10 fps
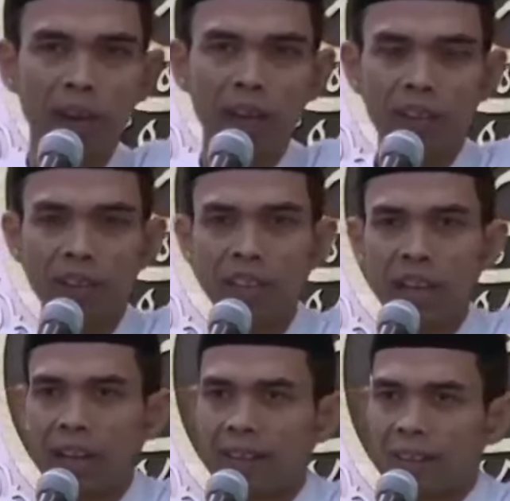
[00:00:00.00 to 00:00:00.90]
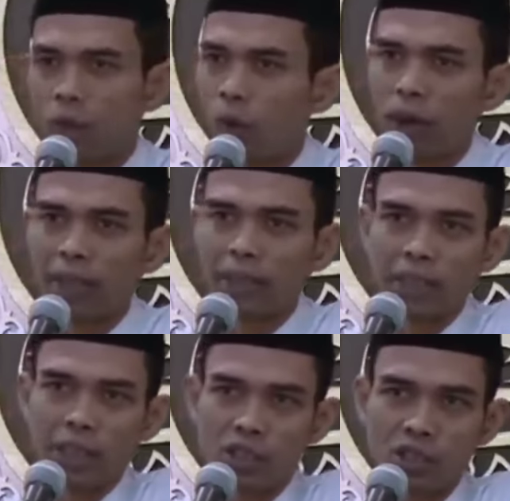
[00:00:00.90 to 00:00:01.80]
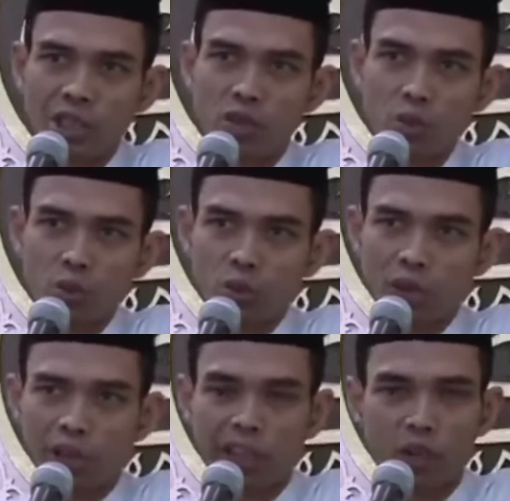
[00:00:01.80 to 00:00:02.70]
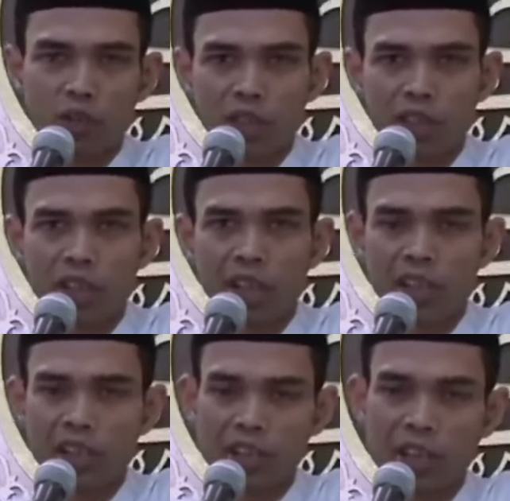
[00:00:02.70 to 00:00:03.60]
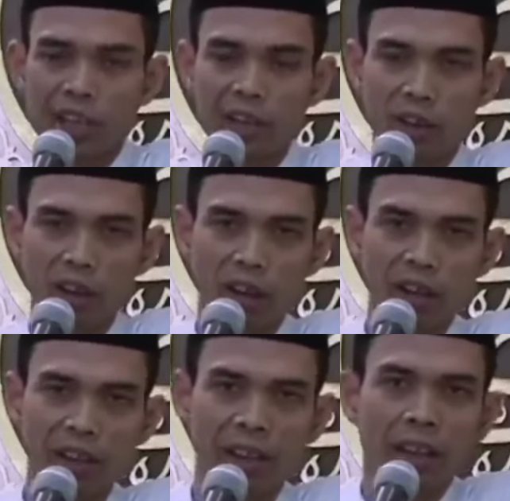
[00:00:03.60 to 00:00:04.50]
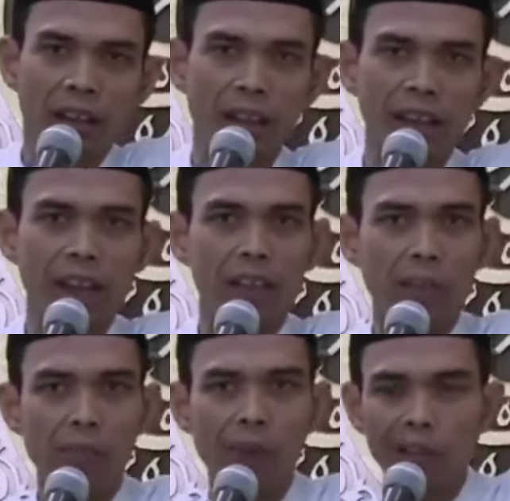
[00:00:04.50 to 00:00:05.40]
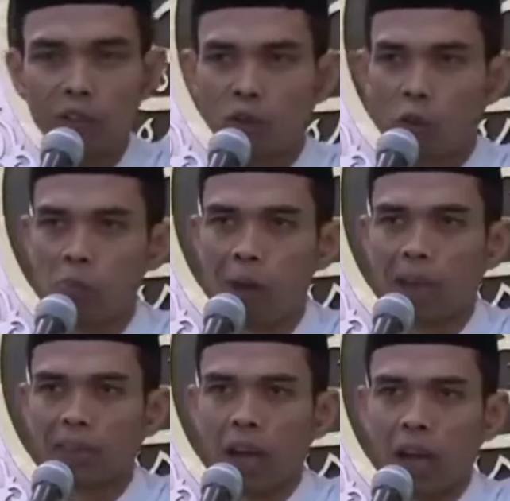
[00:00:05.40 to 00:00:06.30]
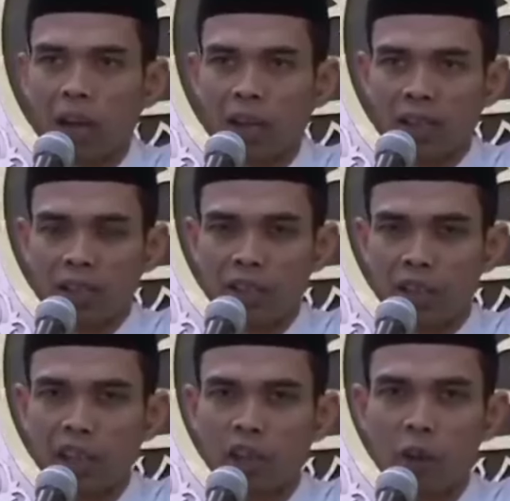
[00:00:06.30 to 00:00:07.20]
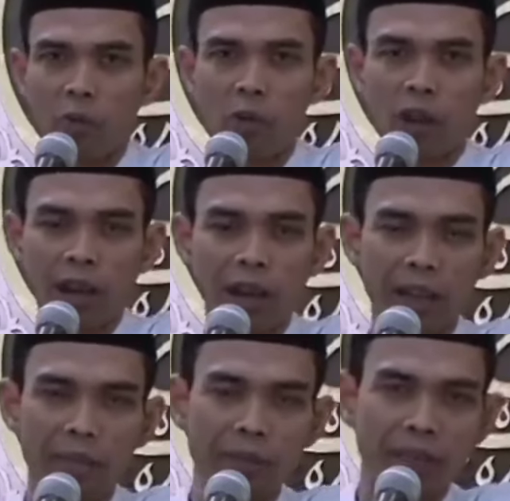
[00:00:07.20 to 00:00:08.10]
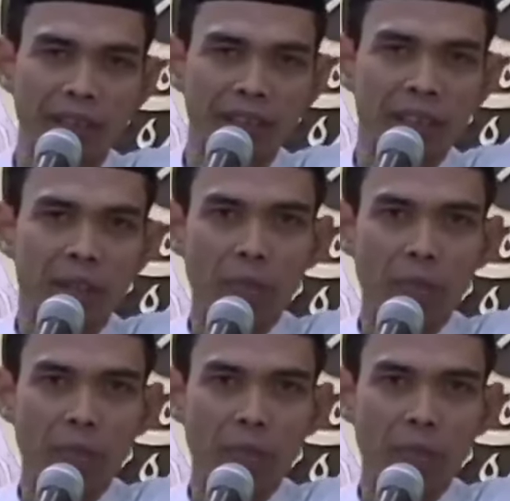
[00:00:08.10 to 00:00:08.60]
padahal tidak wala tajassasu jangan kau cari-cari kesalahan orang lain la yartab ba'dukum ba'da jangan kau buka aibnya